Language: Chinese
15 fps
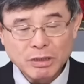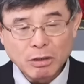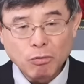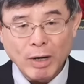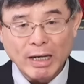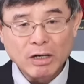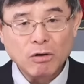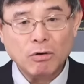的
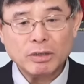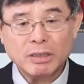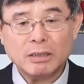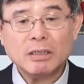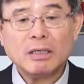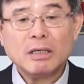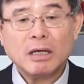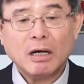反共
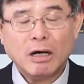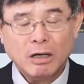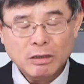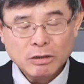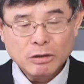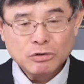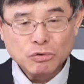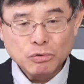的
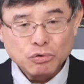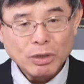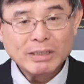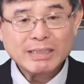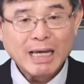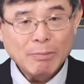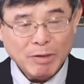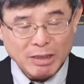啊主
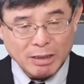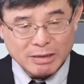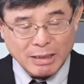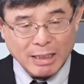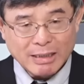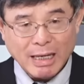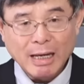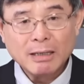权在民的
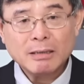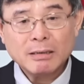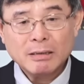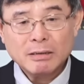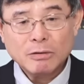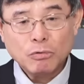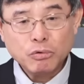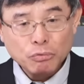政党
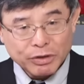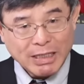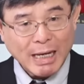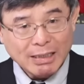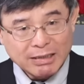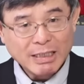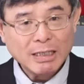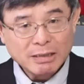互
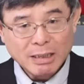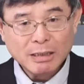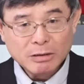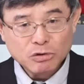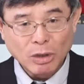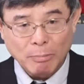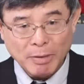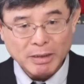相竞争
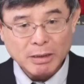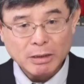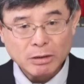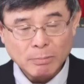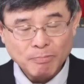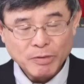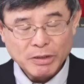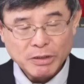选民
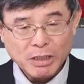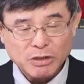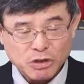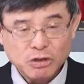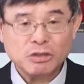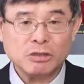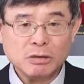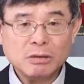的这个
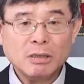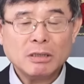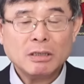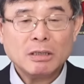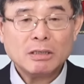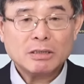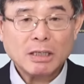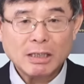支持，
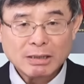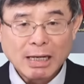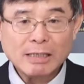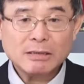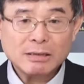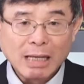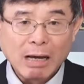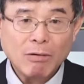这个
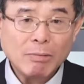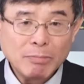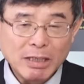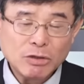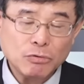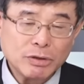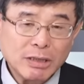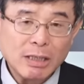才是台湾
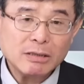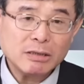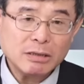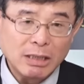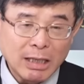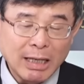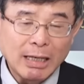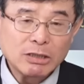民主政
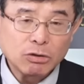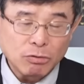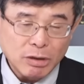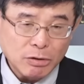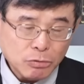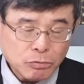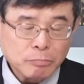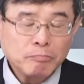治应该走
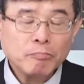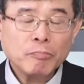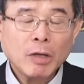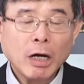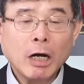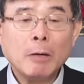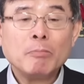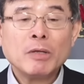的路
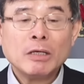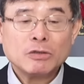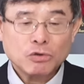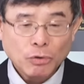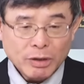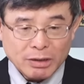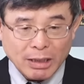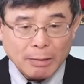啊。
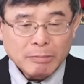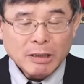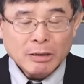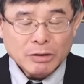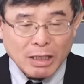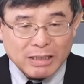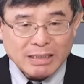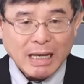所以呢，
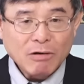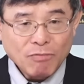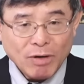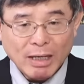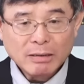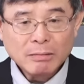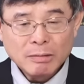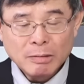第三
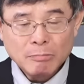方。